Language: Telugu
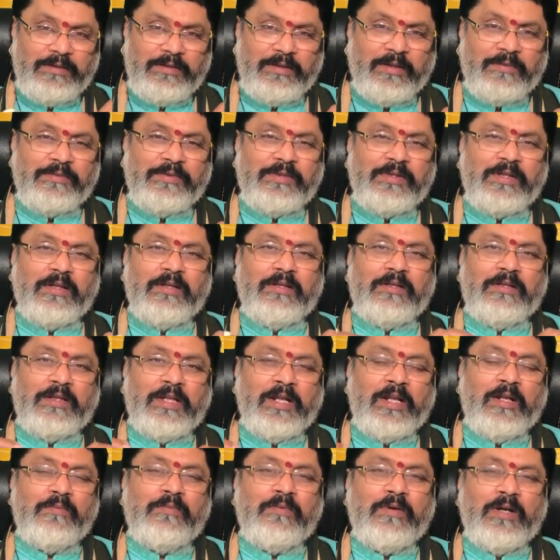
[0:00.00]
సంస్థ
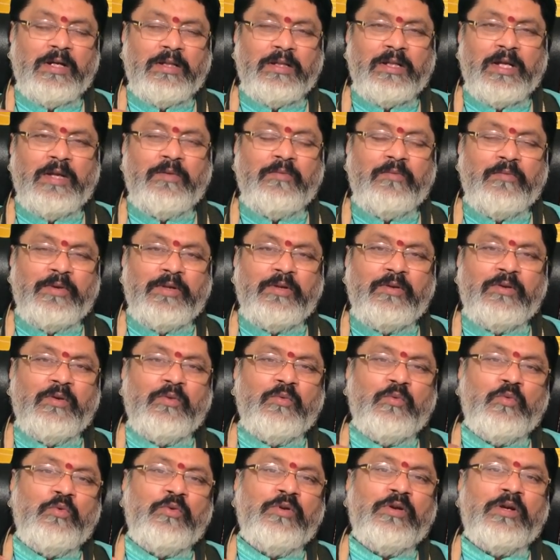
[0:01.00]
ధనం ఆదాయం ఇవన్నీ కూడా
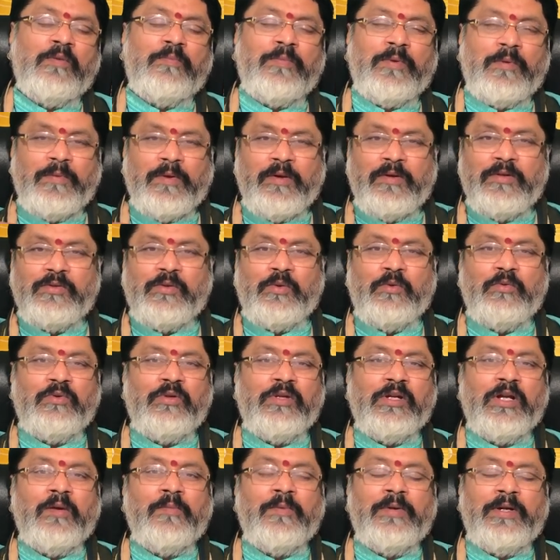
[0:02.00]
గురువు యొక్క ప్రభావం
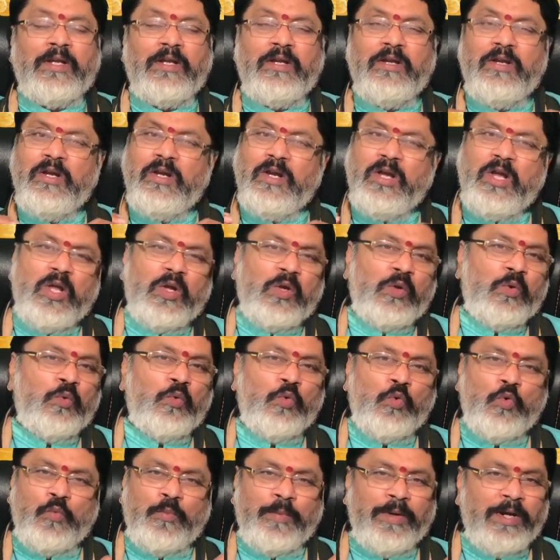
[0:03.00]
జరుగుతుంది కాబట్టి
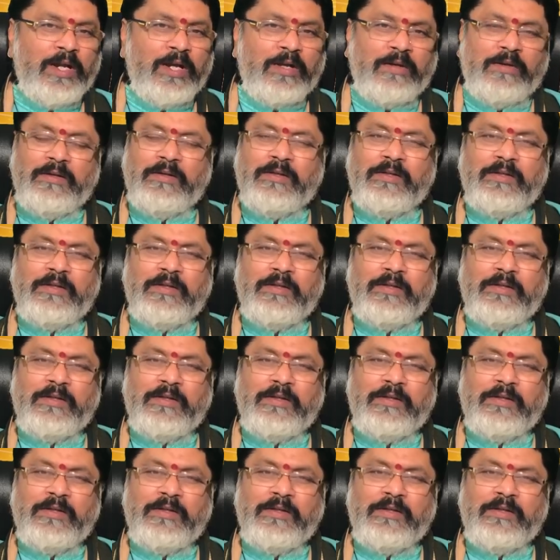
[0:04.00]
గురువు మళ్ళా